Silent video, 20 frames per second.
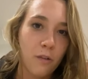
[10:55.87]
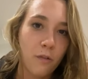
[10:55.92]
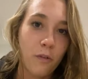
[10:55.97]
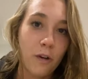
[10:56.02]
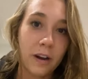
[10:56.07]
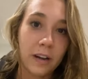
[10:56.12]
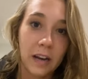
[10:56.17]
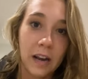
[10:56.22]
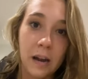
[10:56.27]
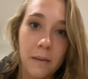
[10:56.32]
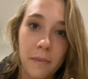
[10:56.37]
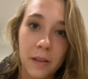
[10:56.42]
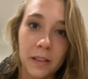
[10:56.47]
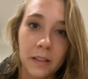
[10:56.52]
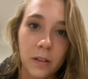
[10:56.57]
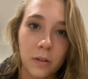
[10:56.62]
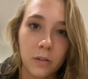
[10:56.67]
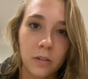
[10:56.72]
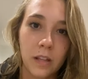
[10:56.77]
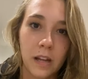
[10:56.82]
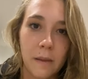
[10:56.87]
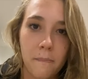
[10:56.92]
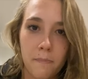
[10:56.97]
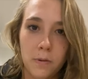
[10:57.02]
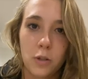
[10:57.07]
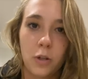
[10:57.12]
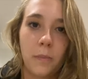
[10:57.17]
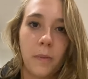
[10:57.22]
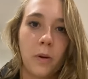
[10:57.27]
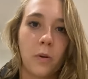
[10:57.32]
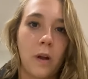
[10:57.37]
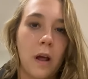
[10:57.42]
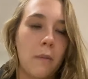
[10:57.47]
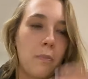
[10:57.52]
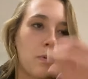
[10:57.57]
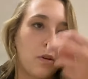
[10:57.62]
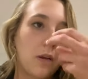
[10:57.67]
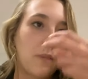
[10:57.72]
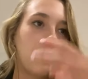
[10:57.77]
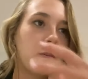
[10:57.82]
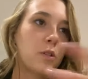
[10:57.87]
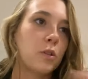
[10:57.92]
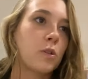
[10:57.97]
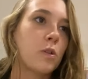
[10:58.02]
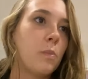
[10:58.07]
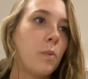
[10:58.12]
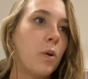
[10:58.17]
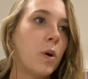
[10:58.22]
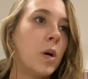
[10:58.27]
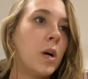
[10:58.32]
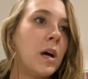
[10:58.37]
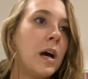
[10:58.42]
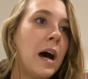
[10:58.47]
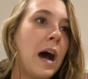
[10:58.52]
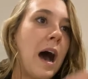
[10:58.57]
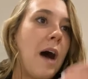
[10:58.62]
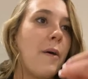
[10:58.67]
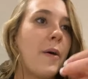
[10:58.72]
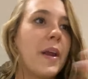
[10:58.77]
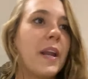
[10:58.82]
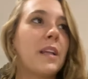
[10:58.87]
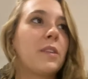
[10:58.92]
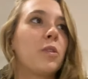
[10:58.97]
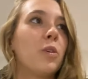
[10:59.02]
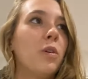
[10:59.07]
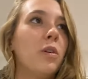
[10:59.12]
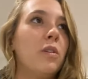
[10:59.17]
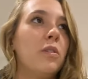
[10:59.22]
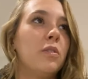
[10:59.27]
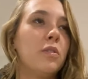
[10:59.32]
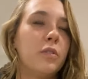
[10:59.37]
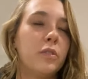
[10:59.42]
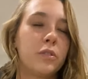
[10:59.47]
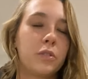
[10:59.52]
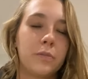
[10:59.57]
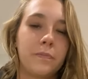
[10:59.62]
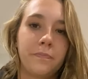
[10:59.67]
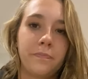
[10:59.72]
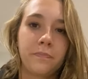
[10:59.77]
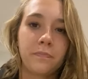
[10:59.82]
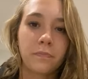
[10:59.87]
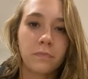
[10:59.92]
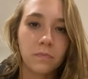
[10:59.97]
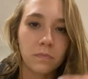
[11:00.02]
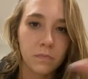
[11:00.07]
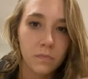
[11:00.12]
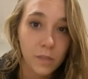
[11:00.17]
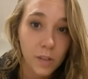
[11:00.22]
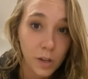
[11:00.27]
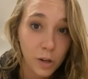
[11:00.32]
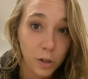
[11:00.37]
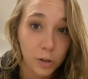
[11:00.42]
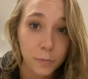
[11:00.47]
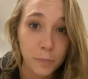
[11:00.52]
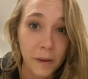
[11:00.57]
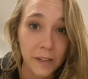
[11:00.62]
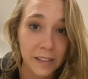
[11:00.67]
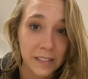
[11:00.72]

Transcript: fue realmente donde él empezó a mejorar, porque empezó como a ver a todos los